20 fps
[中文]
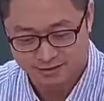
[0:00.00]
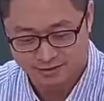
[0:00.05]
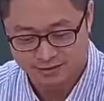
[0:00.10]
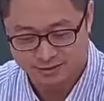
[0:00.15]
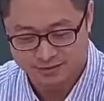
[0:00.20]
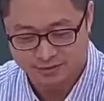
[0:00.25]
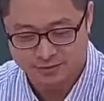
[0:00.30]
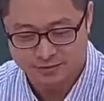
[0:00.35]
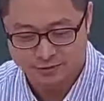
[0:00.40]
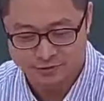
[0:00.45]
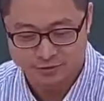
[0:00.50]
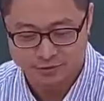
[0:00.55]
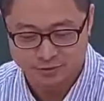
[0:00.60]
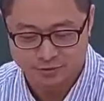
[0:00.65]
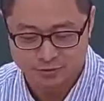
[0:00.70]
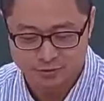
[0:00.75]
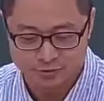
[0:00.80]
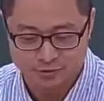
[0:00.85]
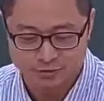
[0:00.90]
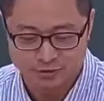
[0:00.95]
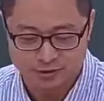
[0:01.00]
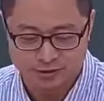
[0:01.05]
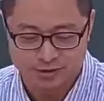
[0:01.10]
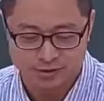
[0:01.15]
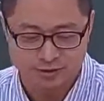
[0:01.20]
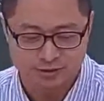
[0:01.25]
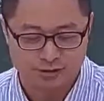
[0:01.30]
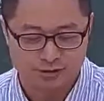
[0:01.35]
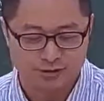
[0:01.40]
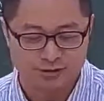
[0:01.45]
可能待会就有同学会
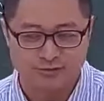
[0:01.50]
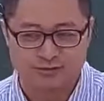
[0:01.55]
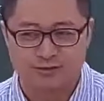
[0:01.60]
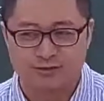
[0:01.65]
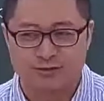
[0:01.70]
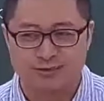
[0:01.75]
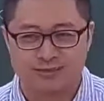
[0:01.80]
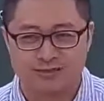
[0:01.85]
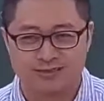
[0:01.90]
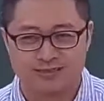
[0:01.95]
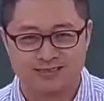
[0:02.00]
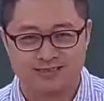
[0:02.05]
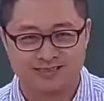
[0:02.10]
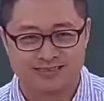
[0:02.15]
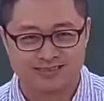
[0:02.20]
想睡觉了。